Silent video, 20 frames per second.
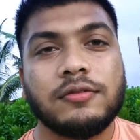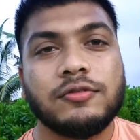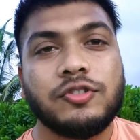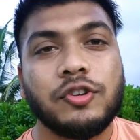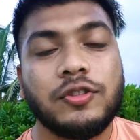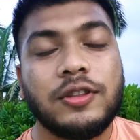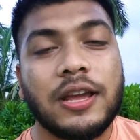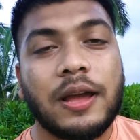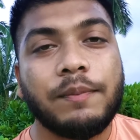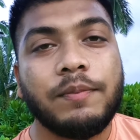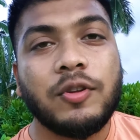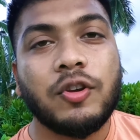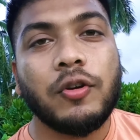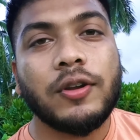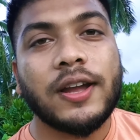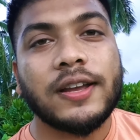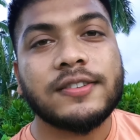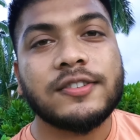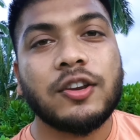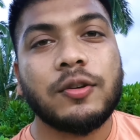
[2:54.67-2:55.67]
যদি আপনি ওই
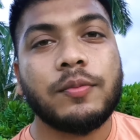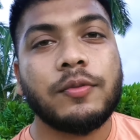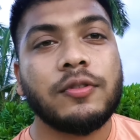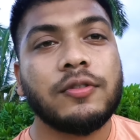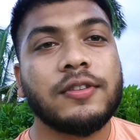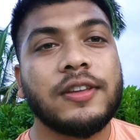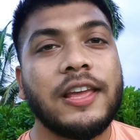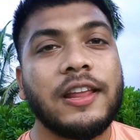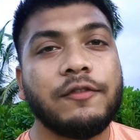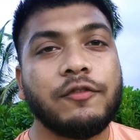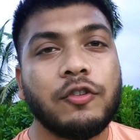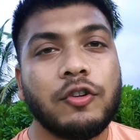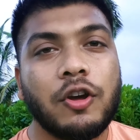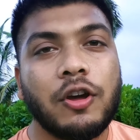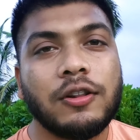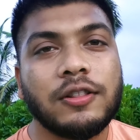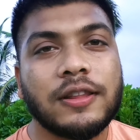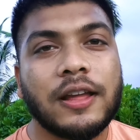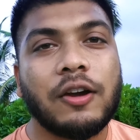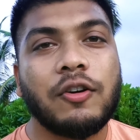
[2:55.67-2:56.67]
কাজটার উপর স্কিলফুল
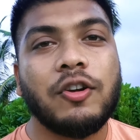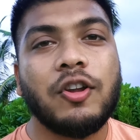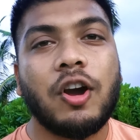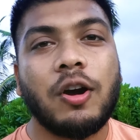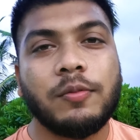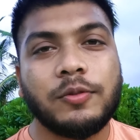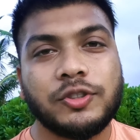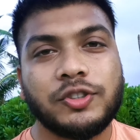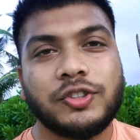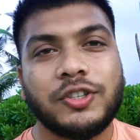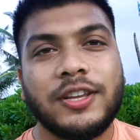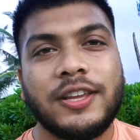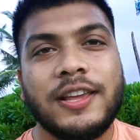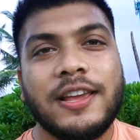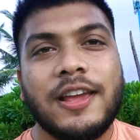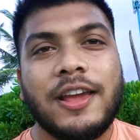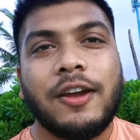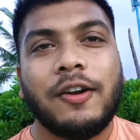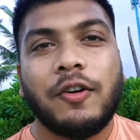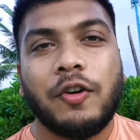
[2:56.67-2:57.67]
হন তাহলে অবশ্যই
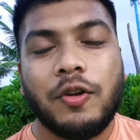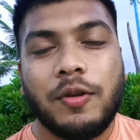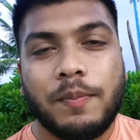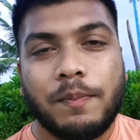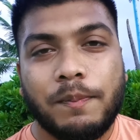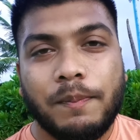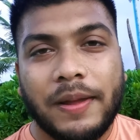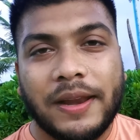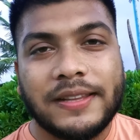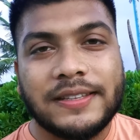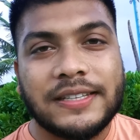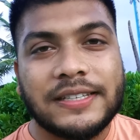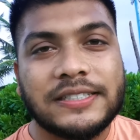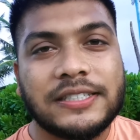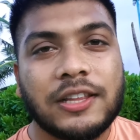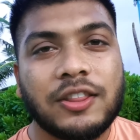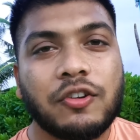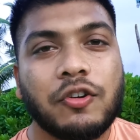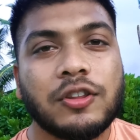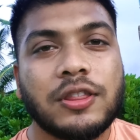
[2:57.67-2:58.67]
ওই ম্যানেজারের
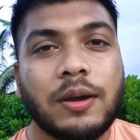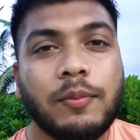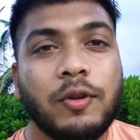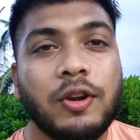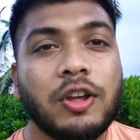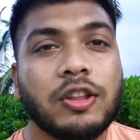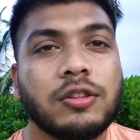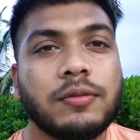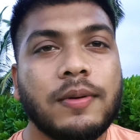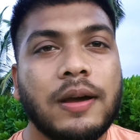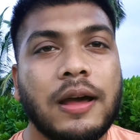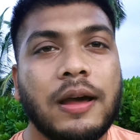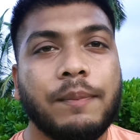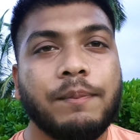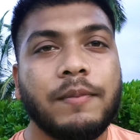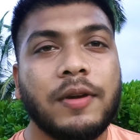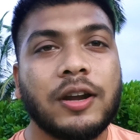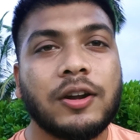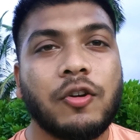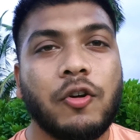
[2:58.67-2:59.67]
সাথে কথা বলে অথবা
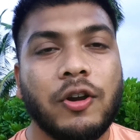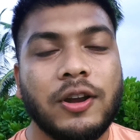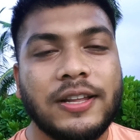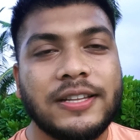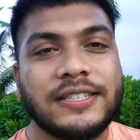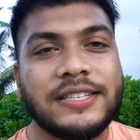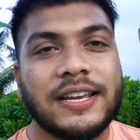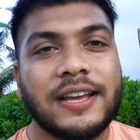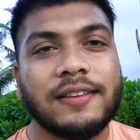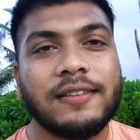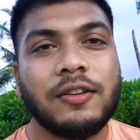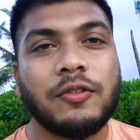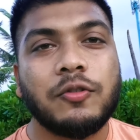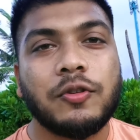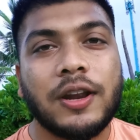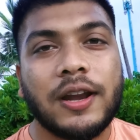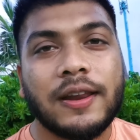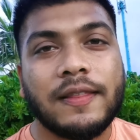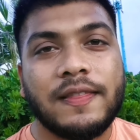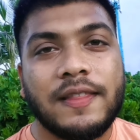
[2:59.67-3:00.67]
আপনার কলিগ যে আছে
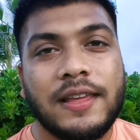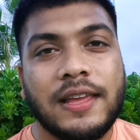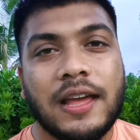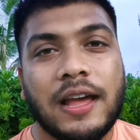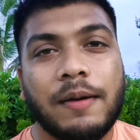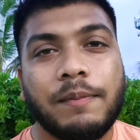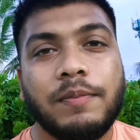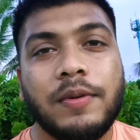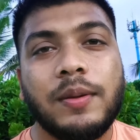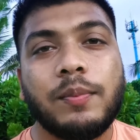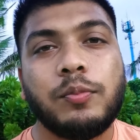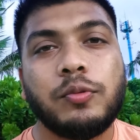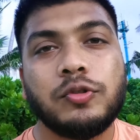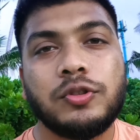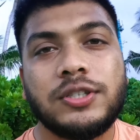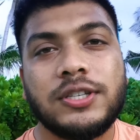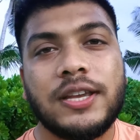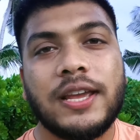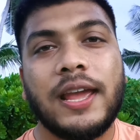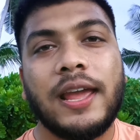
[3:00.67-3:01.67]
ওনারে দিয়ে আপনি
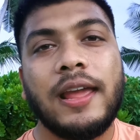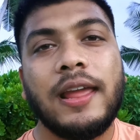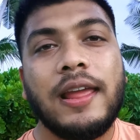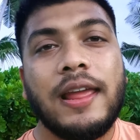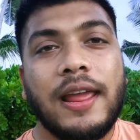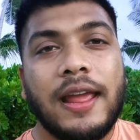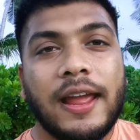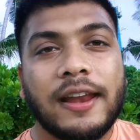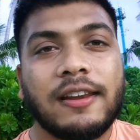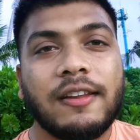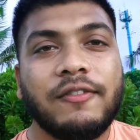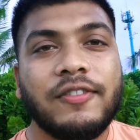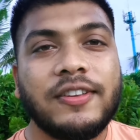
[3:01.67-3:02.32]
বুঝিয়ে একটা